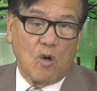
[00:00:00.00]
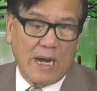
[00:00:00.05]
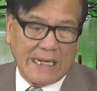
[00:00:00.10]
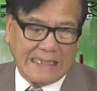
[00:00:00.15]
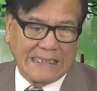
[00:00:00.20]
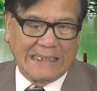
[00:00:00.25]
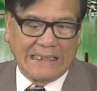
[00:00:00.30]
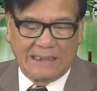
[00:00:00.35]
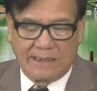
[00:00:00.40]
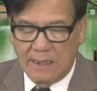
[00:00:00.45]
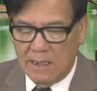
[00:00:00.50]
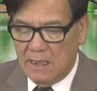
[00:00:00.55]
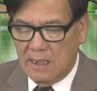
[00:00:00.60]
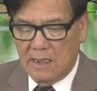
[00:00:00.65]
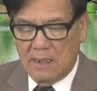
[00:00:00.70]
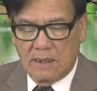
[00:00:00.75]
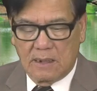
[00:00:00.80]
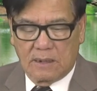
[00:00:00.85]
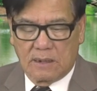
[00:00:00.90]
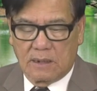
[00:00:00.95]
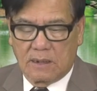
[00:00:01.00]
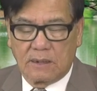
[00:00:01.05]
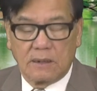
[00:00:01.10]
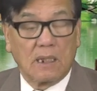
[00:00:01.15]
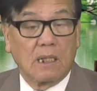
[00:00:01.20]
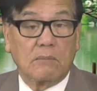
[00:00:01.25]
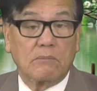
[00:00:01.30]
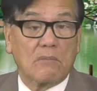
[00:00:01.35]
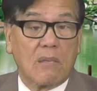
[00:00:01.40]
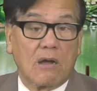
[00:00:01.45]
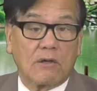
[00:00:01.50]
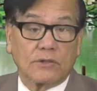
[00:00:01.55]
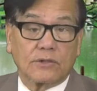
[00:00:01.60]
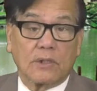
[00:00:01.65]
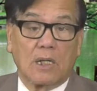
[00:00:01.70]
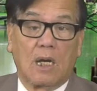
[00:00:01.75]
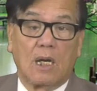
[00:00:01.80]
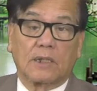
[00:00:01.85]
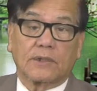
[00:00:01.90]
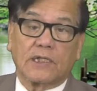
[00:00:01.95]
Kỳ. Đừng bao
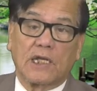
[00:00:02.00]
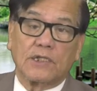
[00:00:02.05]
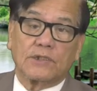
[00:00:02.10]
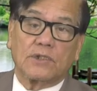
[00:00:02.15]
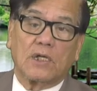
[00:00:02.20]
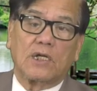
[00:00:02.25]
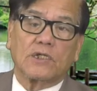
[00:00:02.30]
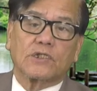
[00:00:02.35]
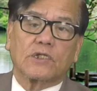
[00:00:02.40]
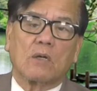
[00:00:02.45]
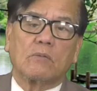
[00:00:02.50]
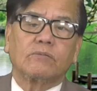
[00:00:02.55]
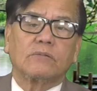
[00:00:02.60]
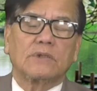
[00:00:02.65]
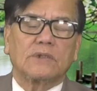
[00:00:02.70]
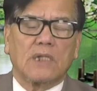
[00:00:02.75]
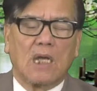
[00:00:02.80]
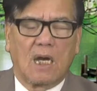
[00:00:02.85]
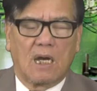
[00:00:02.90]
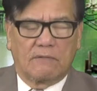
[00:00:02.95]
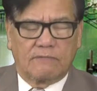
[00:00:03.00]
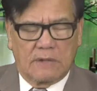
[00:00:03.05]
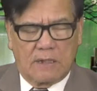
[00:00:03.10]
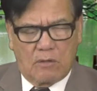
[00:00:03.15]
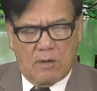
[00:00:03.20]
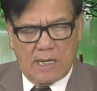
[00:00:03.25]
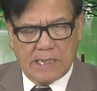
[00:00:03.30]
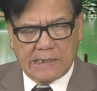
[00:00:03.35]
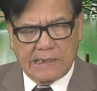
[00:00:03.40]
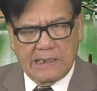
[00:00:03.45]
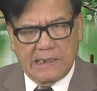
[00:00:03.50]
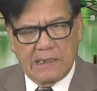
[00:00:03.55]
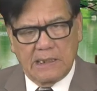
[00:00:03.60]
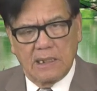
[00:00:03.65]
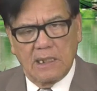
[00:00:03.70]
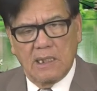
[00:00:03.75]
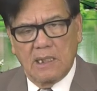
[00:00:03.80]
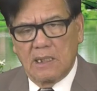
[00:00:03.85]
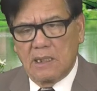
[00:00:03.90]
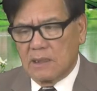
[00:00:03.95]
giờ thế giới trông nhờ vào Hoa Kỳ,
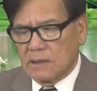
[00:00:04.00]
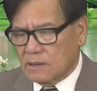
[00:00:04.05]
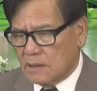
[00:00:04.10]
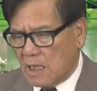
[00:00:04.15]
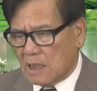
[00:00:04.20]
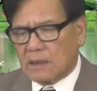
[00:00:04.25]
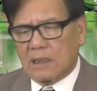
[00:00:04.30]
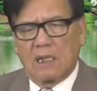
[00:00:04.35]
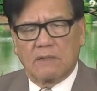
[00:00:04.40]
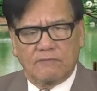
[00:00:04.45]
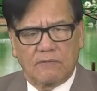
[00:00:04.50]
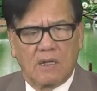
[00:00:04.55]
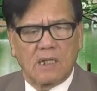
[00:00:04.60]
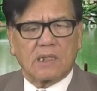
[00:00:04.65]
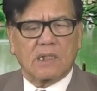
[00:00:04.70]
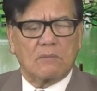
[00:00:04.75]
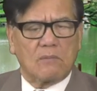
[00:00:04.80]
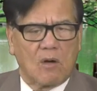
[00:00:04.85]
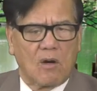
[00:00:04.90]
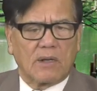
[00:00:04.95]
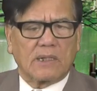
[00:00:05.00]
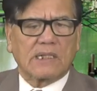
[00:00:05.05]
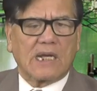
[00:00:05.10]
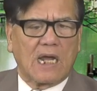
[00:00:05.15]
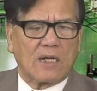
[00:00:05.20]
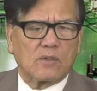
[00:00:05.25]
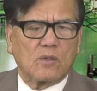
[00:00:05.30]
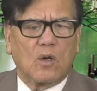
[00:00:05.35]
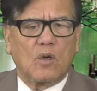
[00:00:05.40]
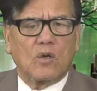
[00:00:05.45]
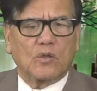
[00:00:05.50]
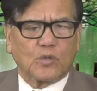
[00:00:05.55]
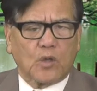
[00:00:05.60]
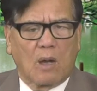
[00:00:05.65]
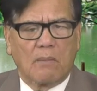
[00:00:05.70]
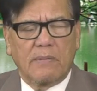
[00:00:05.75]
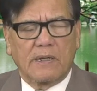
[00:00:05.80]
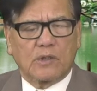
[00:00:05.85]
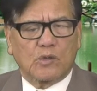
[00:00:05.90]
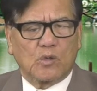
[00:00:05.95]
nhất là với cái bọn cán ngố tỏ
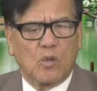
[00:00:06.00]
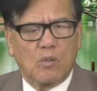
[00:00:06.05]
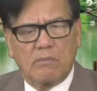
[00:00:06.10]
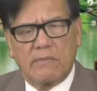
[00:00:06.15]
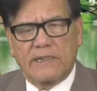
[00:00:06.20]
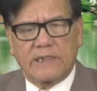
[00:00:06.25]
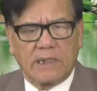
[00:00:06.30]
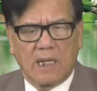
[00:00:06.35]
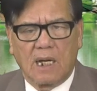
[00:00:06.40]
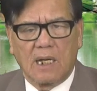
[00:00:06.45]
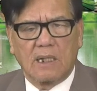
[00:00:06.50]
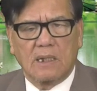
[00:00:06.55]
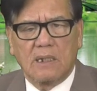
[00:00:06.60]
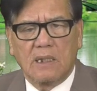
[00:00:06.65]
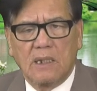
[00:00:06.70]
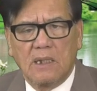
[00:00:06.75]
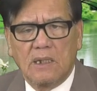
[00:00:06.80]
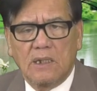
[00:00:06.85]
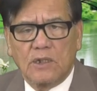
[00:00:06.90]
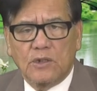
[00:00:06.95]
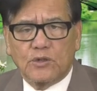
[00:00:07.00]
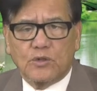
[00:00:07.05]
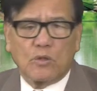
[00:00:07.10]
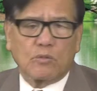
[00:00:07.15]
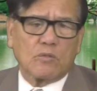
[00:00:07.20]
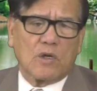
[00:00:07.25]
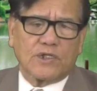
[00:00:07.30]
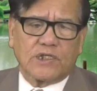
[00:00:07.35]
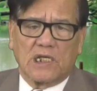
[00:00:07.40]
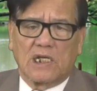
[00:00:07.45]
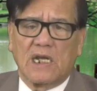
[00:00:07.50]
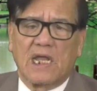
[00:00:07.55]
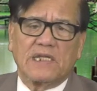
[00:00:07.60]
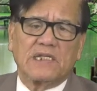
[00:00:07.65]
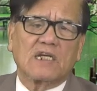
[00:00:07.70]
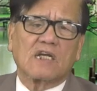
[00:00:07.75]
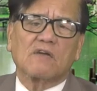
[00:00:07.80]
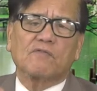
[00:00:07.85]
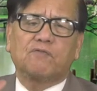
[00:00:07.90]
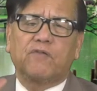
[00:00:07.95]
bạch cung bây giờ. Chúng nó chỉ là những
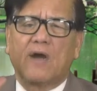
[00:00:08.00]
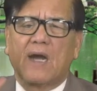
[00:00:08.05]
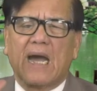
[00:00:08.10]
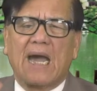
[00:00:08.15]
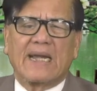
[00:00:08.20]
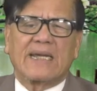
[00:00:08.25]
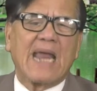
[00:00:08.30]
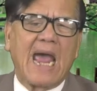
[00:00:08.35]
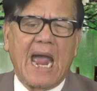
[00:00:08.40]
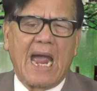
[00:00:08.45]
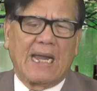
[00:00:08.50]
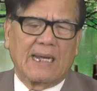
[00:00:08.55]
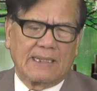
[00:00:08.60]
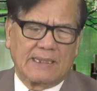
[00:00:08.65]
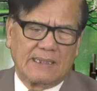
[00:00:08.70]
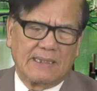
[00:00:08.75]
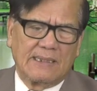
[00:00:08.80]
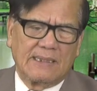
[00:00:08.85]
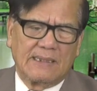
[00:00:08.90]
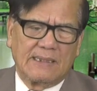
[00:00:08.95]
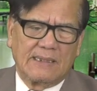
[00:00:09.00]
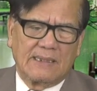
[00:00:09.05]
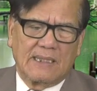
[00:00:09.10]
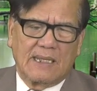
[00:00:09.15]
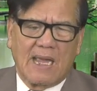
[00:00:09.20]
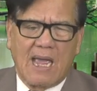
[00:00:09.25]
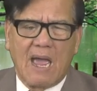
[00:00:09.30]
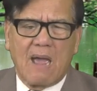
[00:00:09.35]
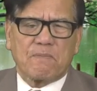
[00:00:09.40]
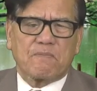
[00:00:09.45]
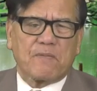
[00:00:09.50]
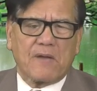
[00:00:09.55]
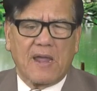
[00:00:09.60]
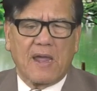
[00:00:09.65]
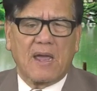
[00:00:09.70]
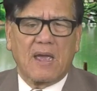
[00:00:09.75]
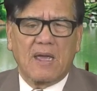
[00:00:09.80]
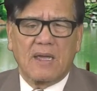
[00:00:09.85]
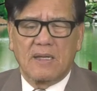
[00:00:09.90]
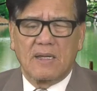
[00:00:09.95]
cái phường ăn hại, áp
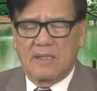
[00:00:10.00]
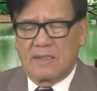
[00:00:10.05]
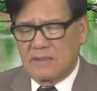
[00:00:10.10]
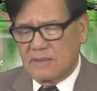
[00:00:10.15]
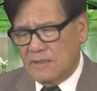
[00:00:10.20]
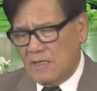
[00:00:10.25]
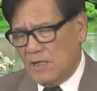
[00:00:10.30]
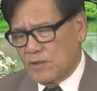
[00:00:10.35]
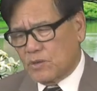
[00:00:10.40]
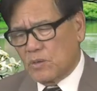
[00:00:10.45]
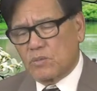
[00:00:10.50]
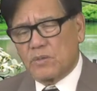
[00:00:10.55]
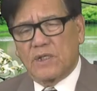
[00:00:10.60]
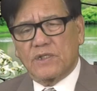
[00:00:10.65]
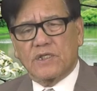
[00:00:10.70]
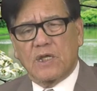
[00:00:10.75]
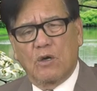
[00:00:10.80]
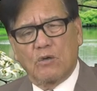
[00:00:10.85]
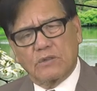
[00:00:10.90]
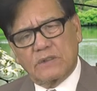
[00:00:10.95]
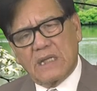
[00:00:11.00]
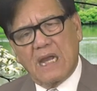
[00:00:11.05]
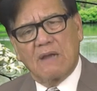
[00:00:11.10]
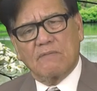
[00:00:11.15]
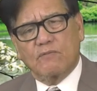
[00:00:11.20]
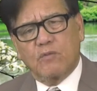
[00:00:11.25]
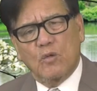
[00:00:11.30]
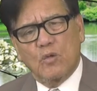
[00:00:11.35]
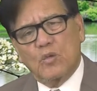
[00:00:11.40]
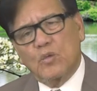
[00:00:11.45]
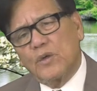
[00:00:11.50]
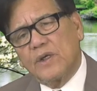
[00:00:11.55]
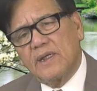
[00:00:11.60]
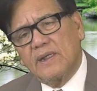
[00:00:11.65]
phe để chúng nó giàu sang phú quý.